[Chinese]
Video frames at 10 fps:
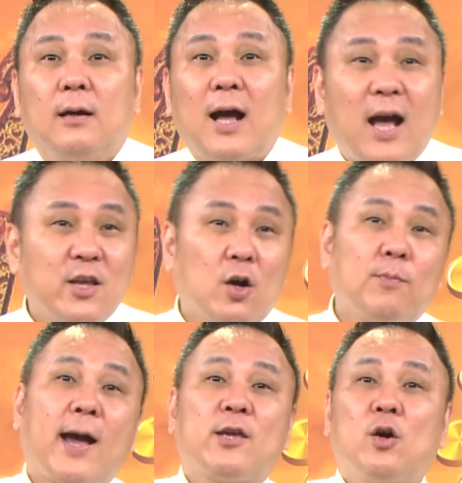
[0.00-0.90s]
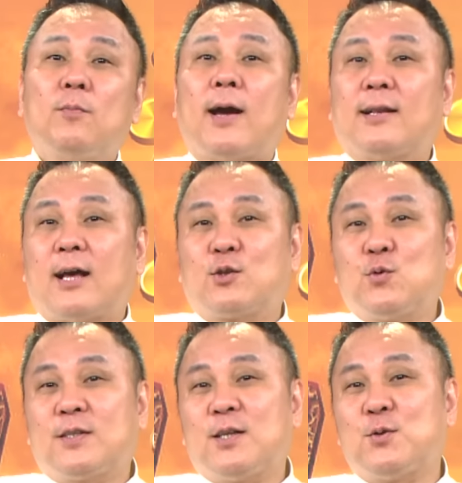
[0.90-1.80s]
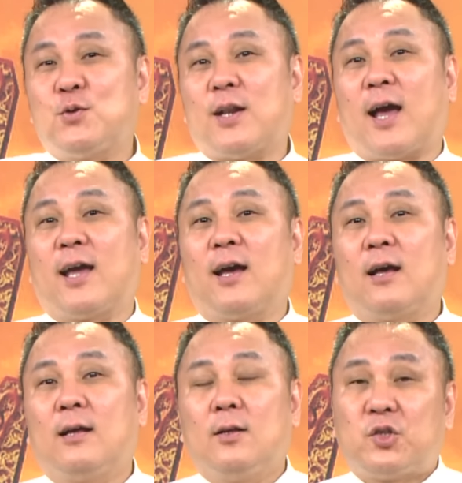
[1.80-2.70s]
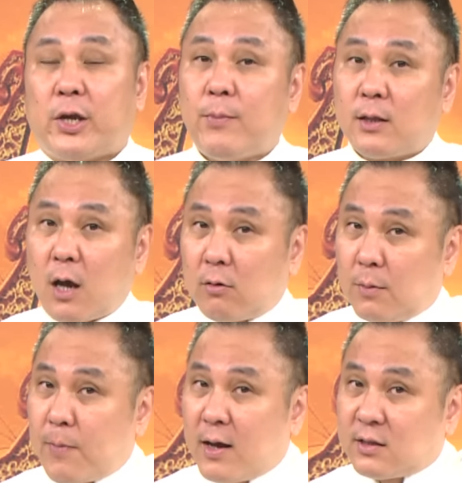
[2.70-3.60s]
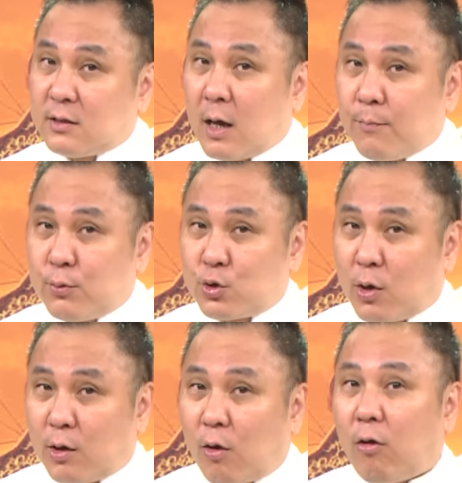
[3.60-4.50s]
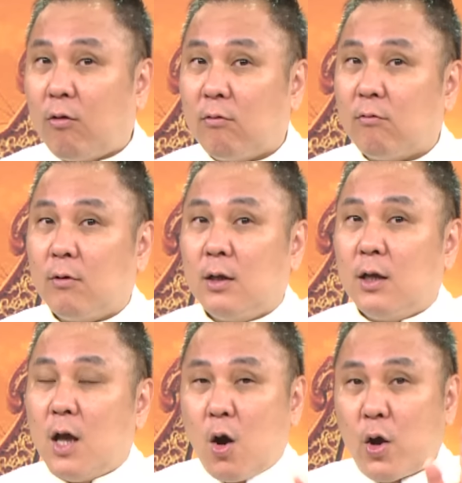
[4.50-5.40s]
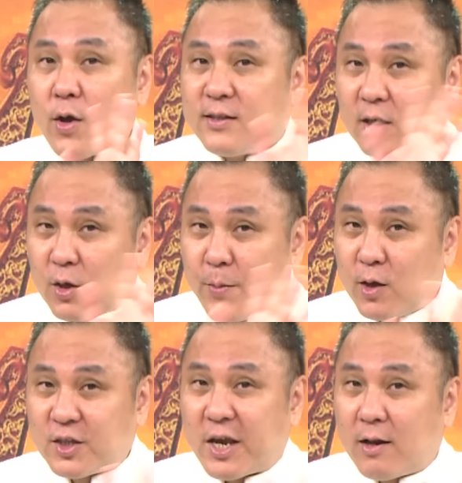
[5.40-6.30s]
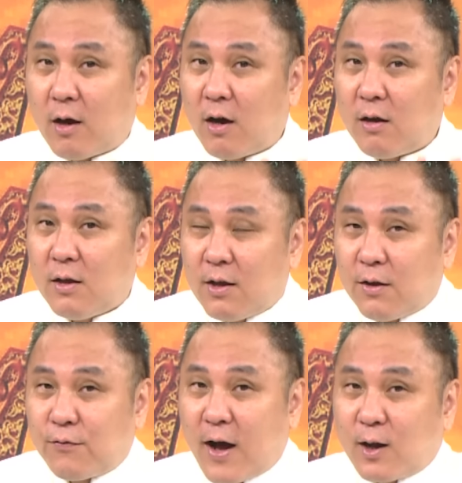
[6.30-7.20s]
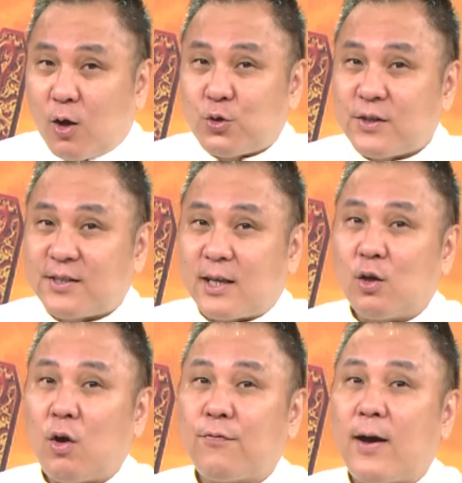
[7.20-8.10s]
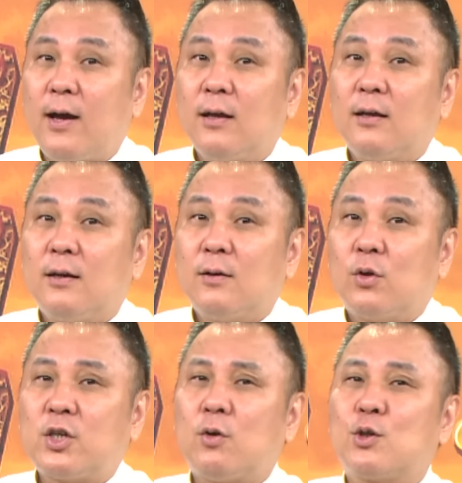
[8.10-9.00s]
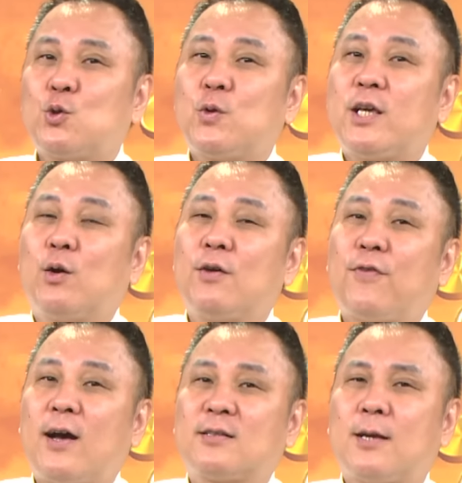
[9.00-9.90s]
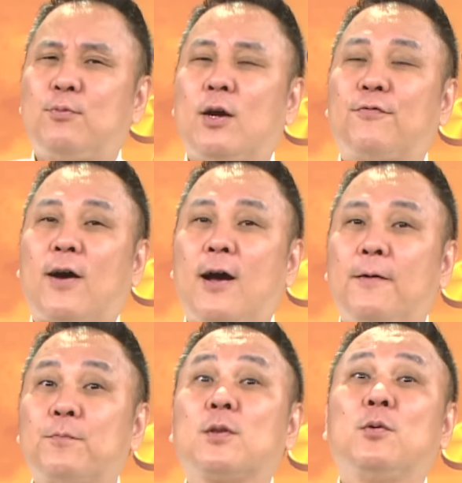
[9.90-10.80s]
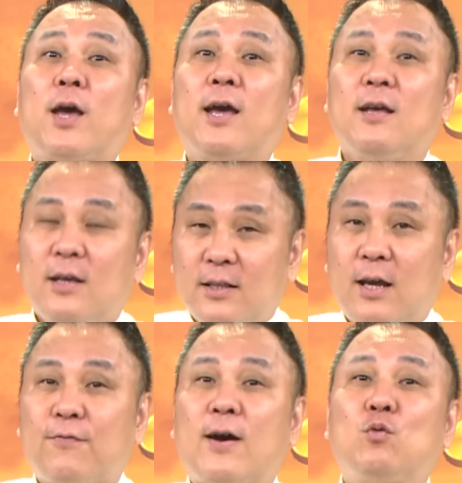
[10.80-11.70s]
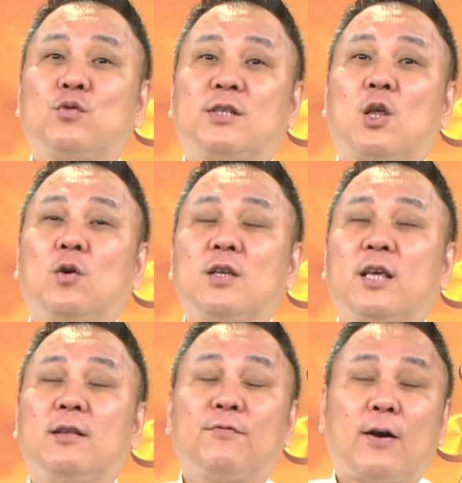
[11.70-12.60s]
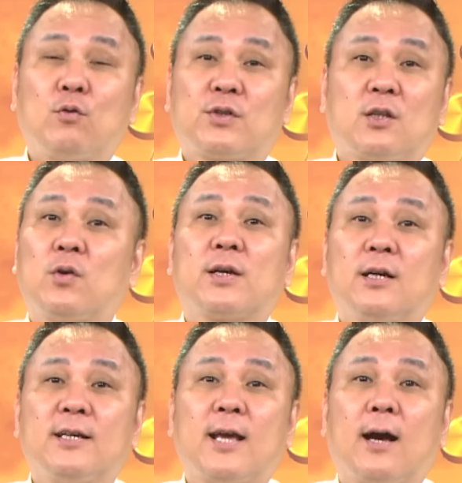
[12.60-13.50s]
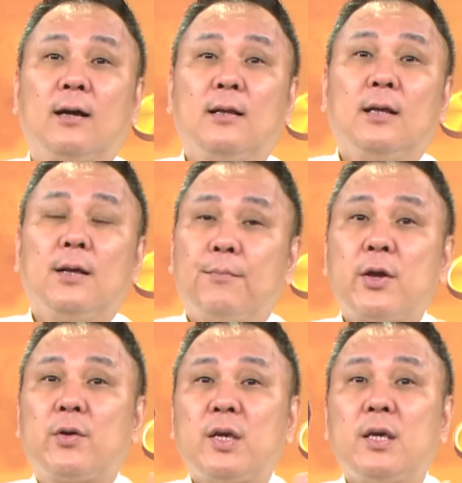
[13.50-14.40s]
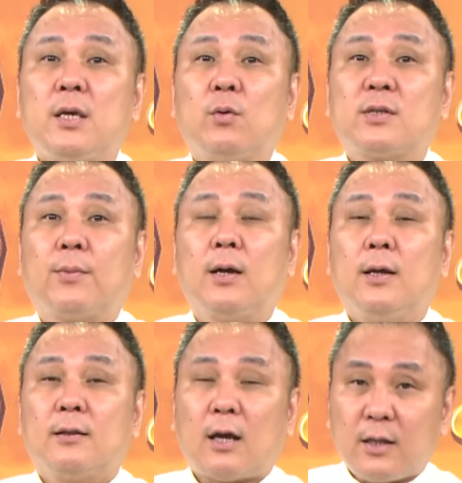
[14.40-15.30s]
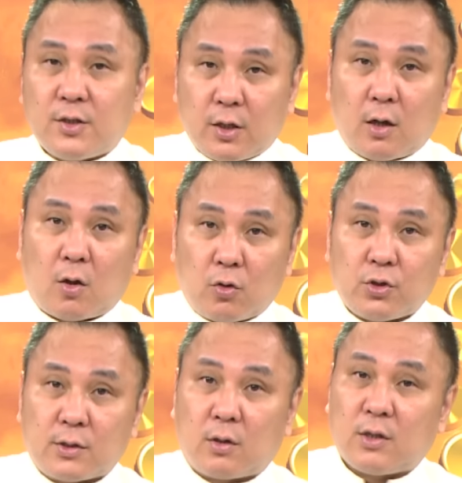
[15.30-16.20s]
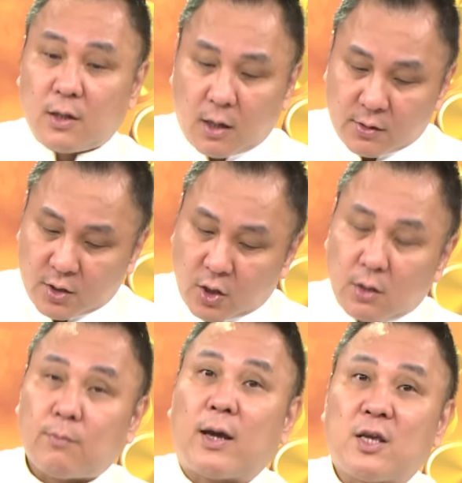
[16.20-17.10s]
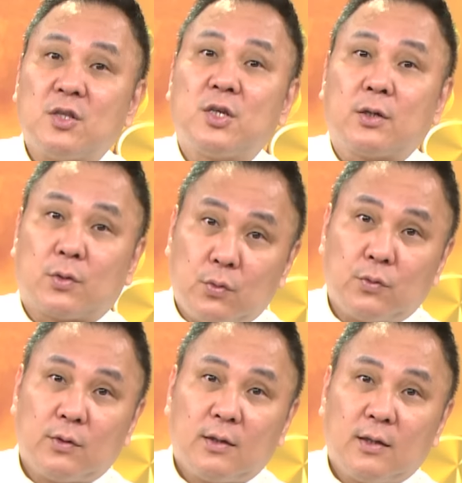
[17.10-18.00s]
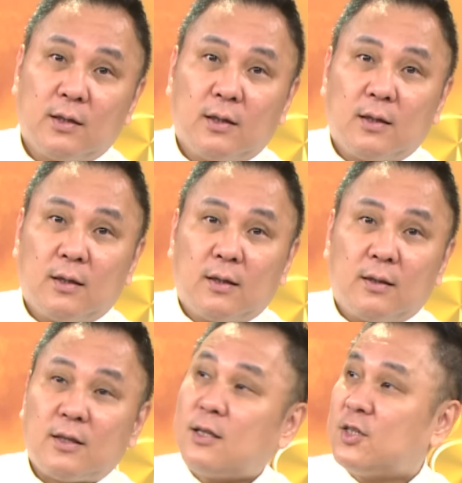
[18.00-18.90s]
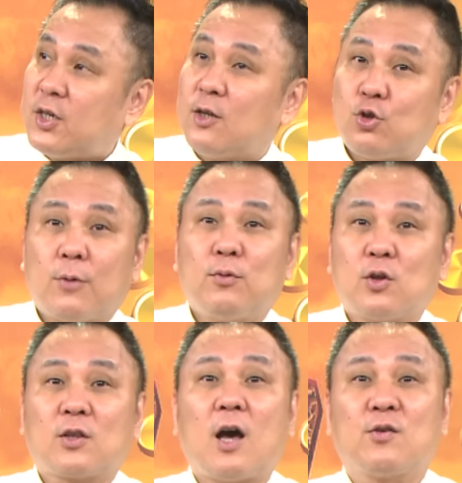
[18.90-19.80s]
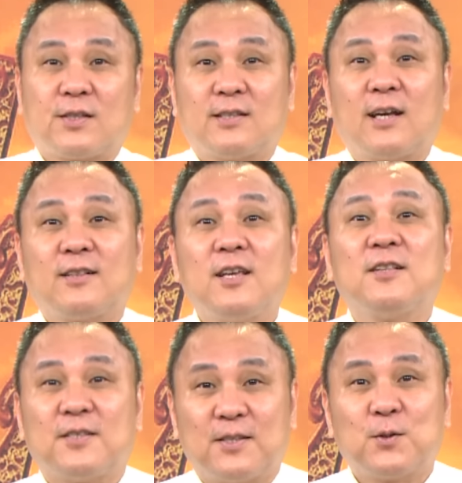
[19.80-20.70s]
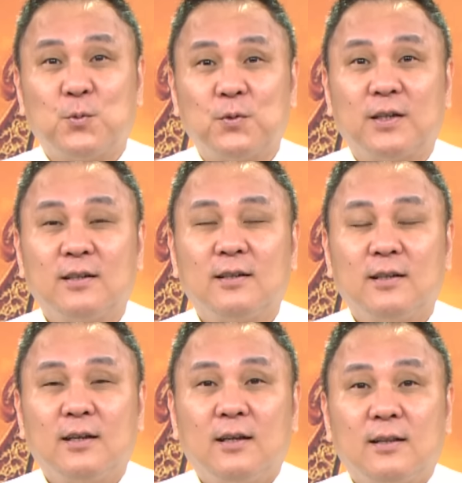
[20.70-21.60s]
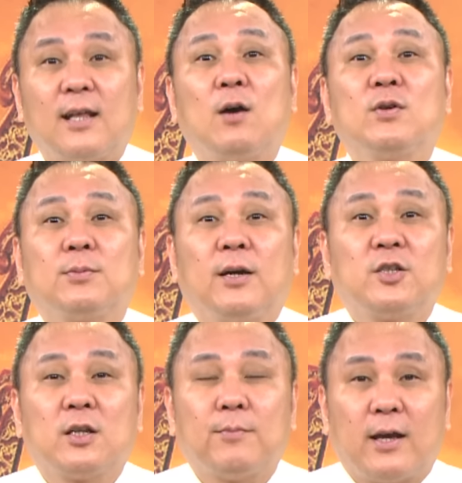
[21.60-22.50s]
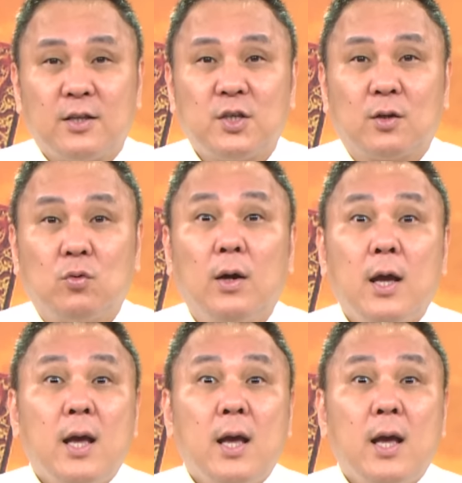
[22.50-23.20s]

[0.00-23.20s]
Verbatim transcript: 啊，有买有买，拿出证据来啊！前面套的八十档不算哦，会员早就没有钱哦。发扣讯谁都会发，我叫我助理也会发，谁不会发？对不对？你要发五十通，一天发五十通也可以啊，没有意义。为什么？当你接到扣讯的时候，你的老师叫你买银建股，你的钱全部都套死在电子股了。那他为什么要叫你买银建股？